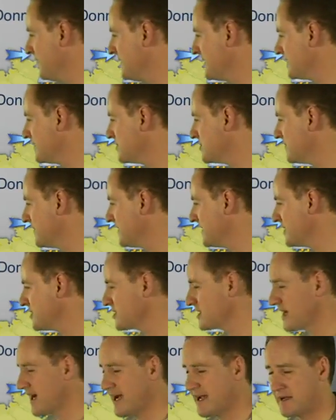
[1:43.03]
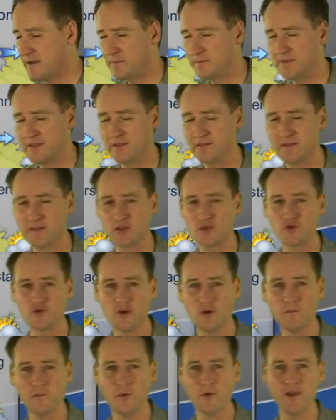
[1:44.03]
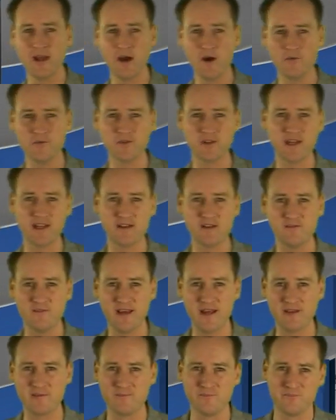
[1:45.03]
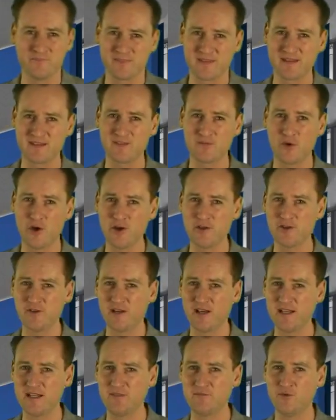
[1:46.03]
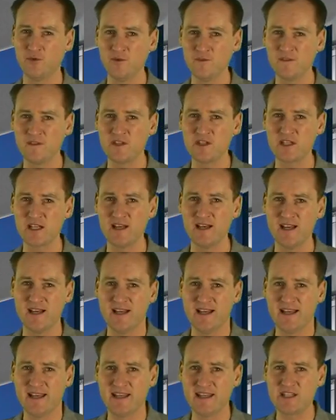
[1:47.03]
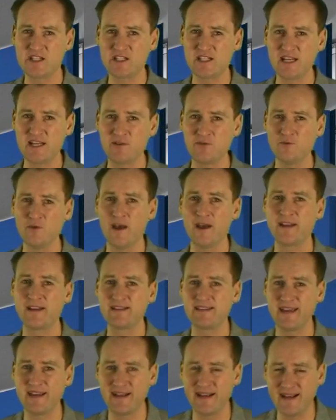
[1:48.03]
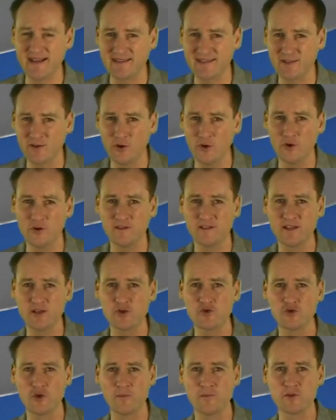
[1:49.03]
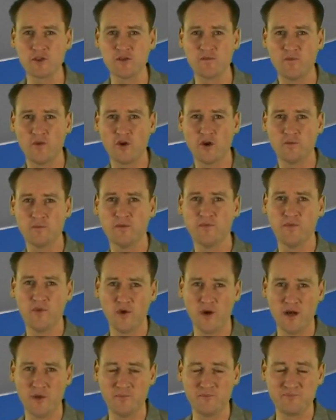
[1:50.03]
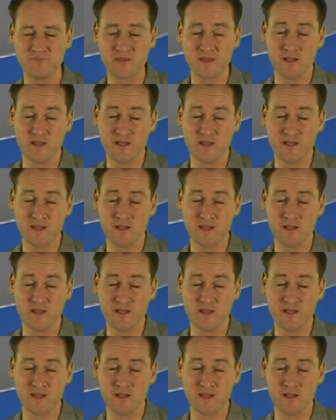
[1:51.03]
Windgeschwindigkeiten bzw. Sturmböen auftreten werden, das ist heute noch relativ unsicher. Es steht nur eine sehr nasse und sehr stürmische Woche bevor.